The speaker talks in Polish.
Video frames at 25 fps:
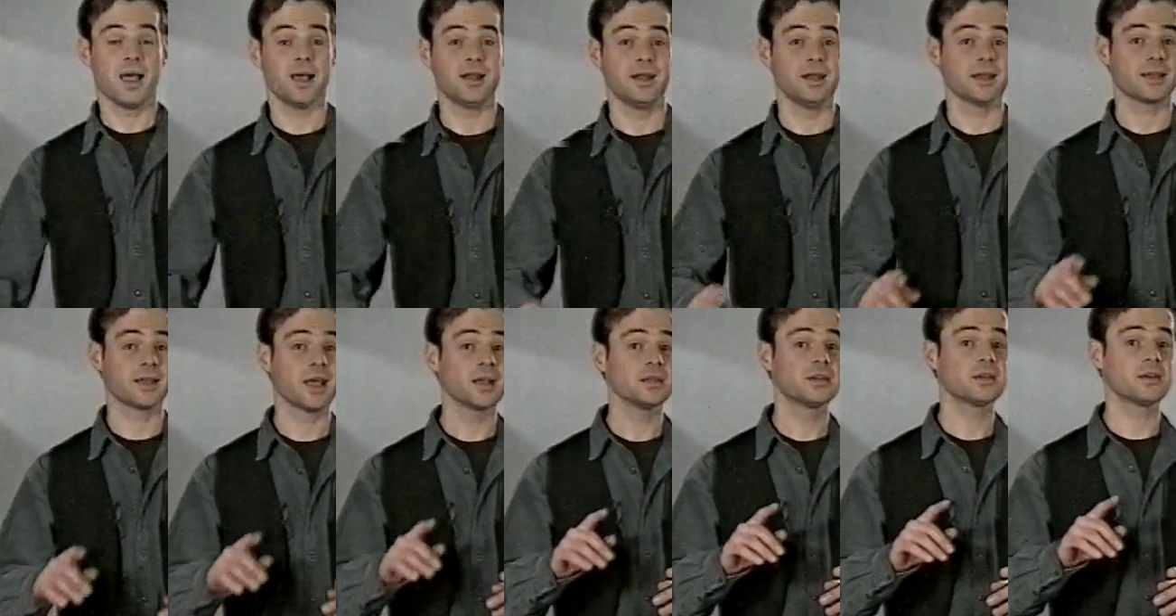
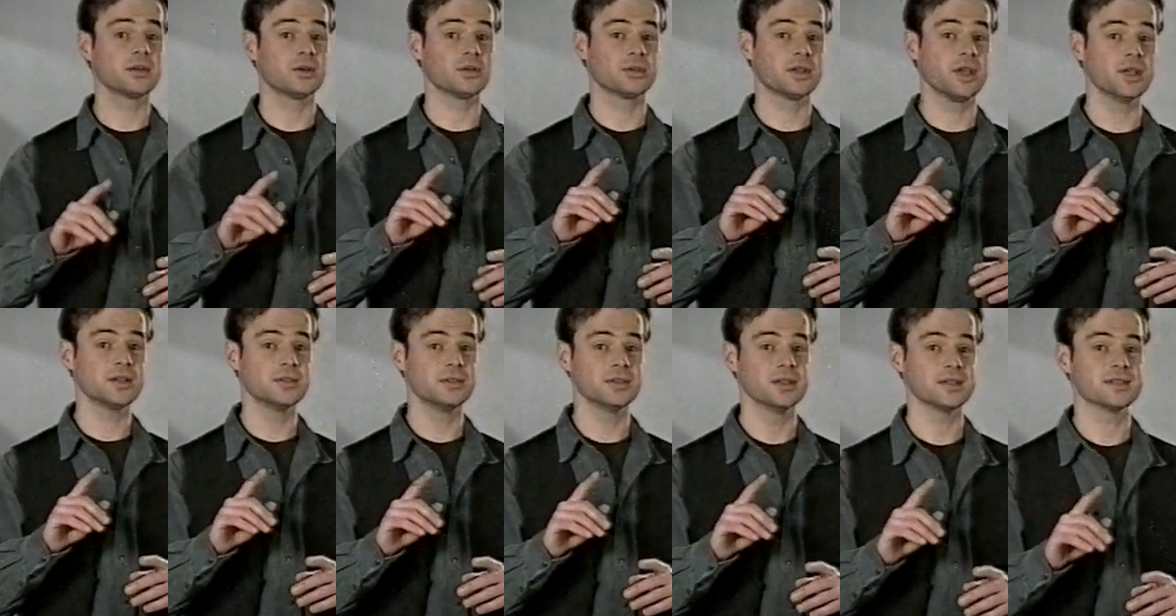Ale kadr
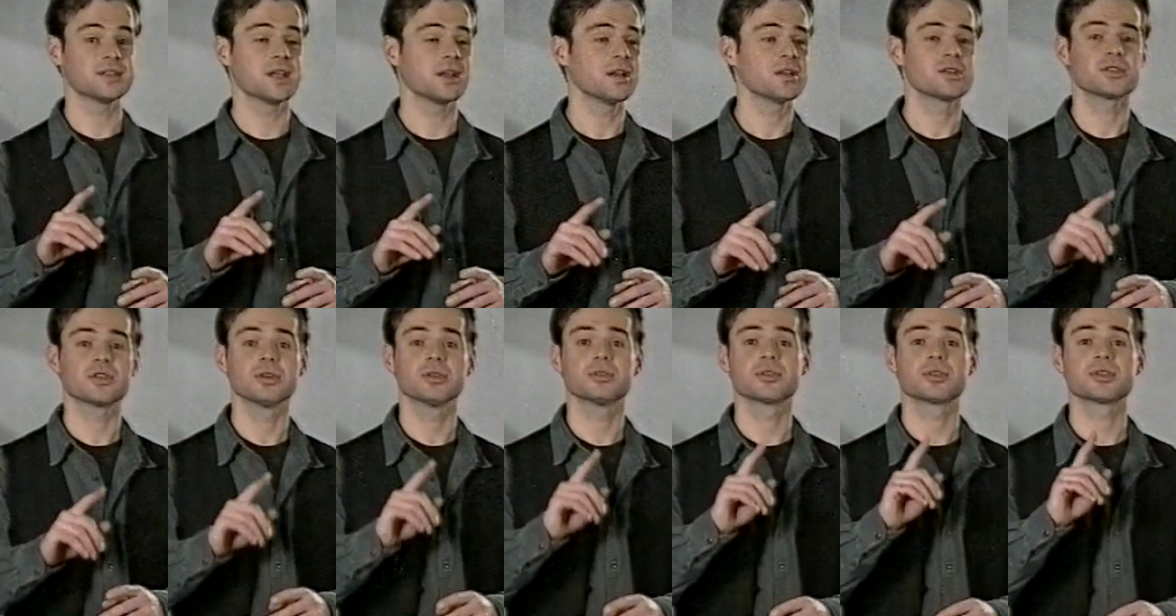okienny
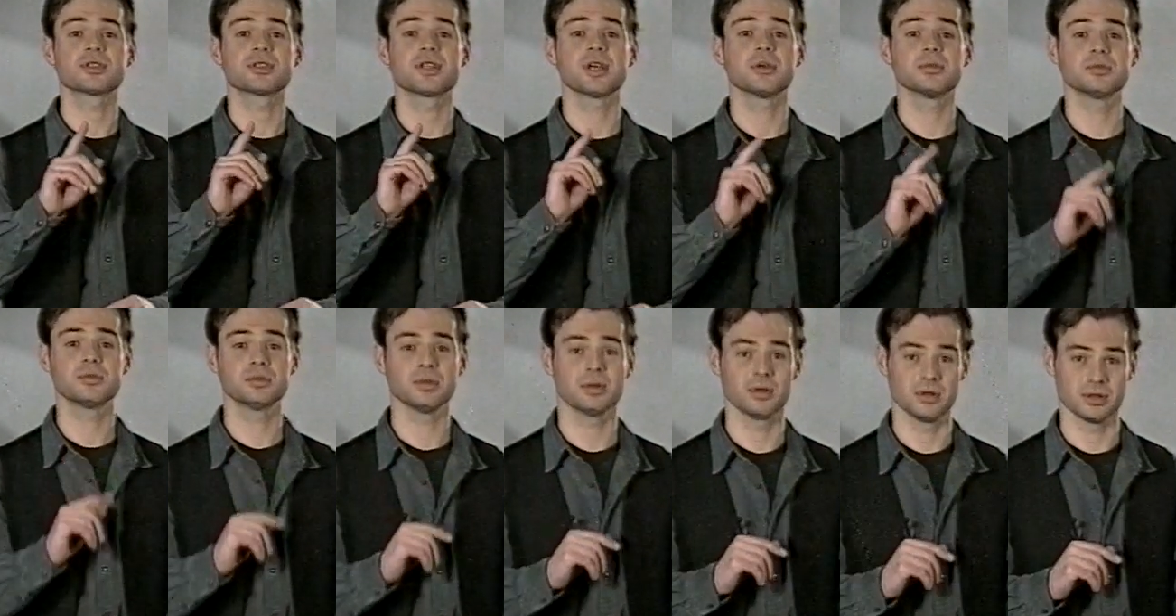zależy od
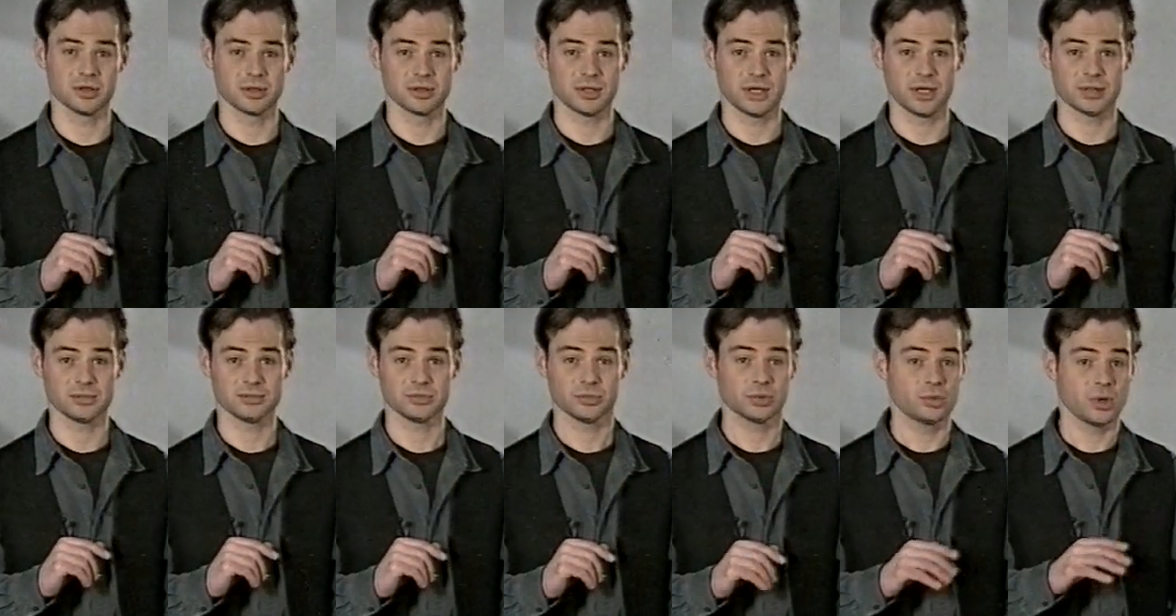kształtu okna,
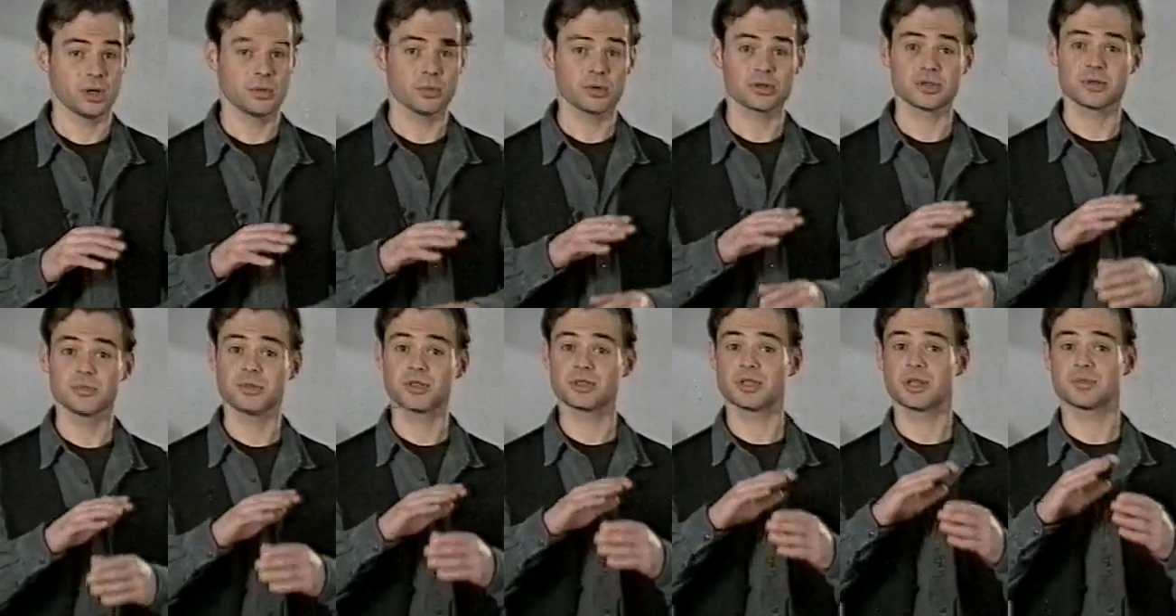które
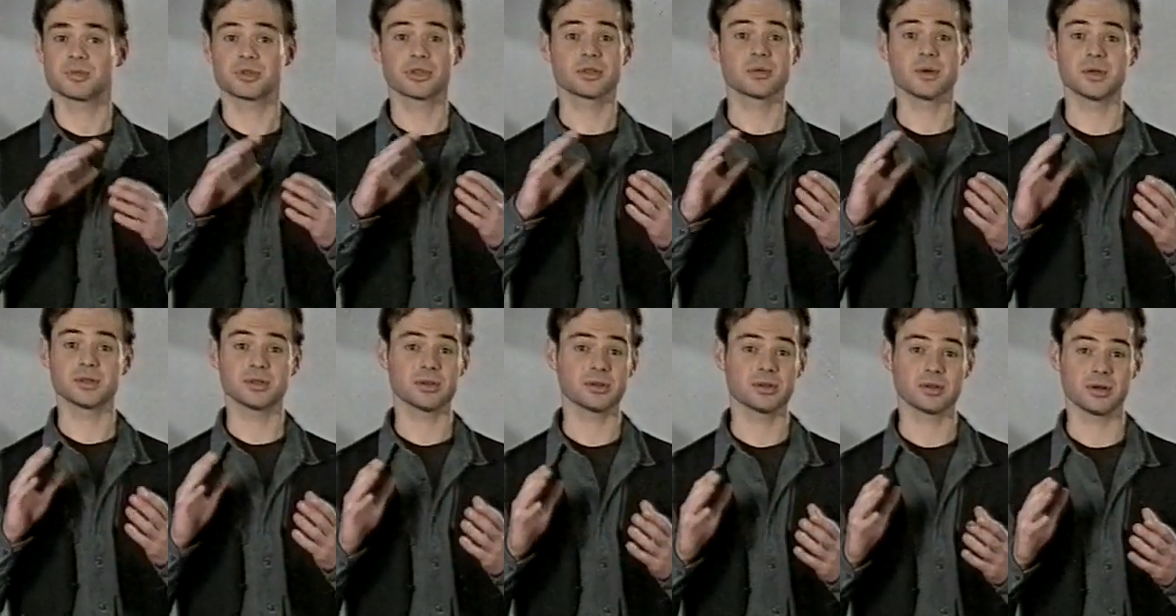może być na
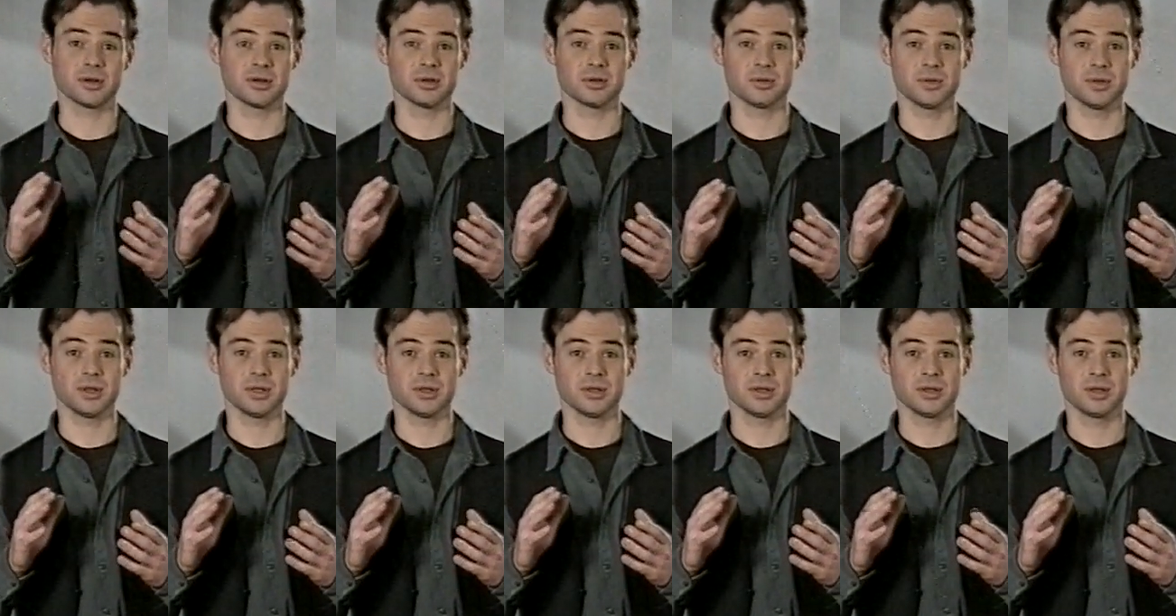przykład
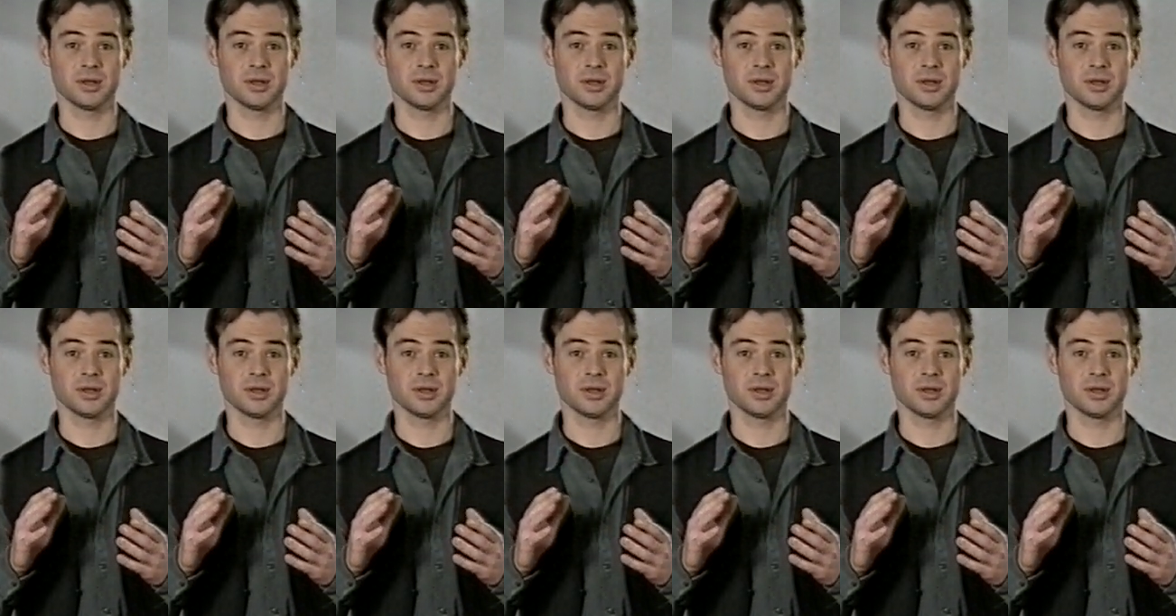okrągłe.